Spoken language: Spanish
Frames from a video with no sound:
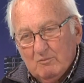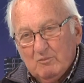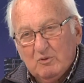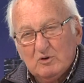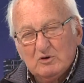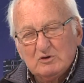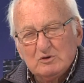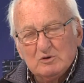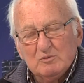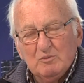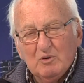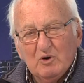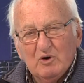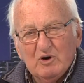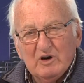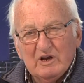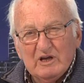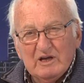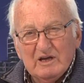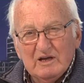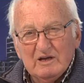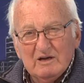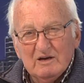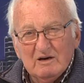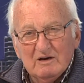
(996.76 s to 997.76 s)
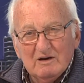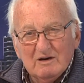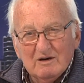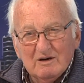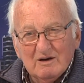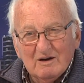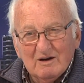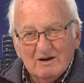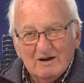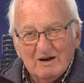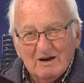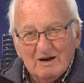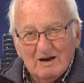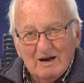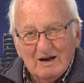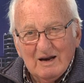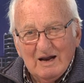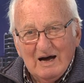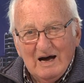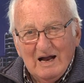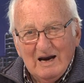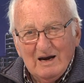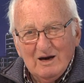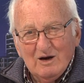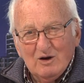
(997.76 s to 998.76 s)
Pues supone
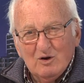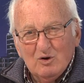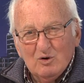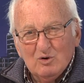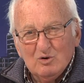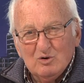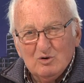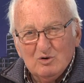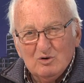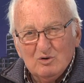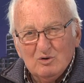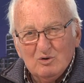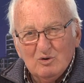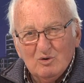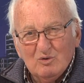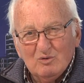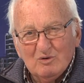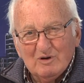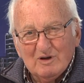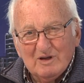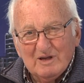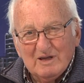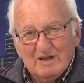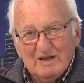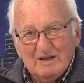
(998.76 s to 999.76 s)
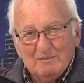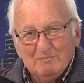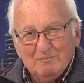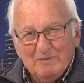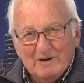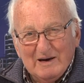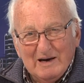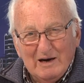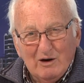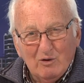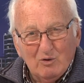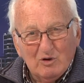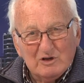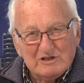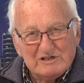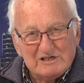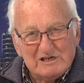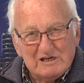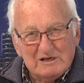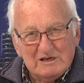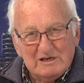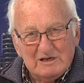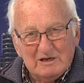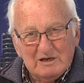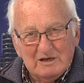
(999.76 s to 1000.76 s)
mm, algo para lo que
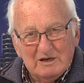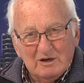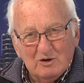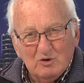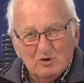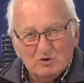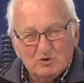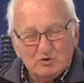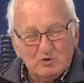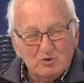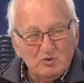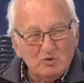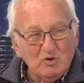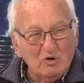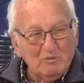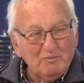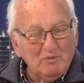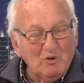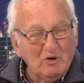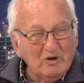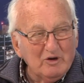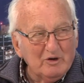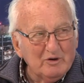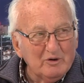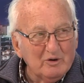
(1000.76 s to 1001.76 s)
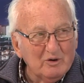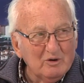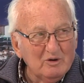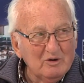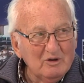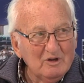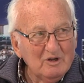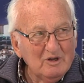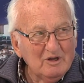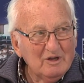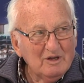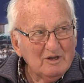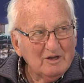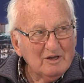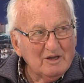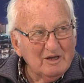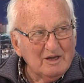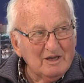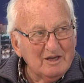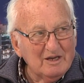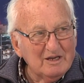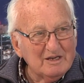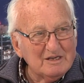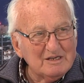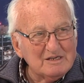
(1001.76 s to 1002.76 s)
se construyó el polígono
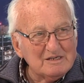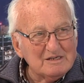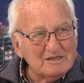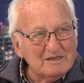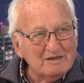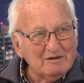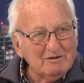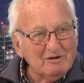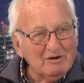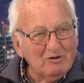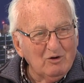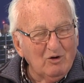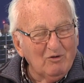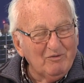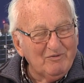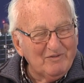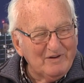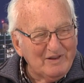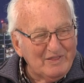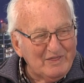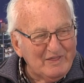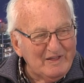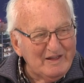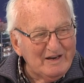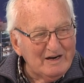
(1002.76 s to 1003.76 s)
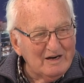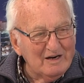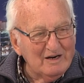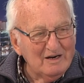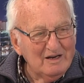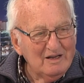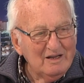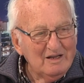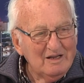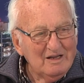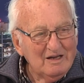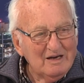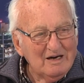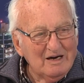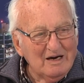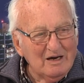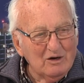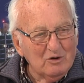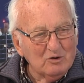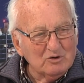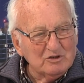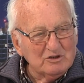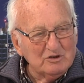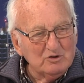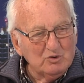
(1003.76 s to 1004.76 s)
que es eh, ofrecer a
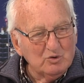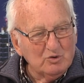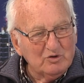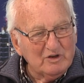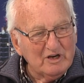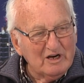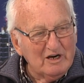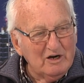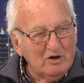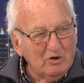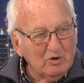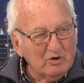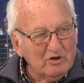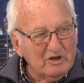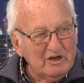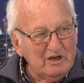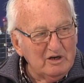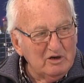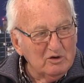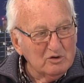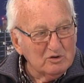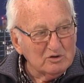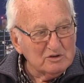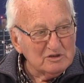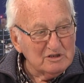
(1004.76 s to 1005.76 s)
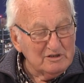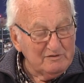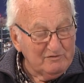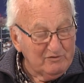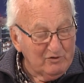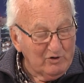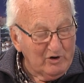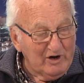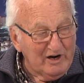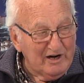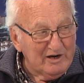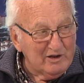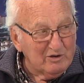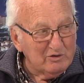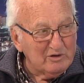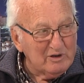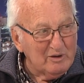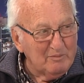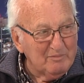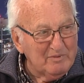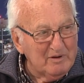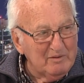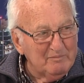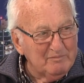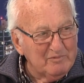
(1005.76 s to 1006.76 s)
los industriales lorquinos y foráneos
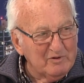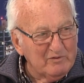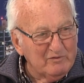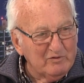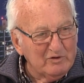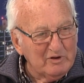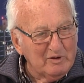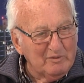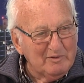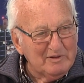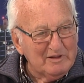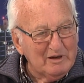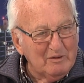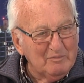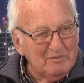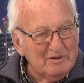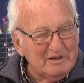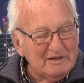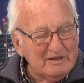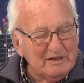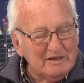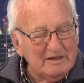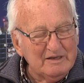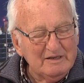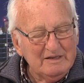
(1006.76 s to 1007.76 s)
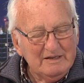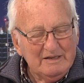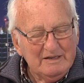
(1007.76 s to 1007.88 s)
también, pero fundamentalmente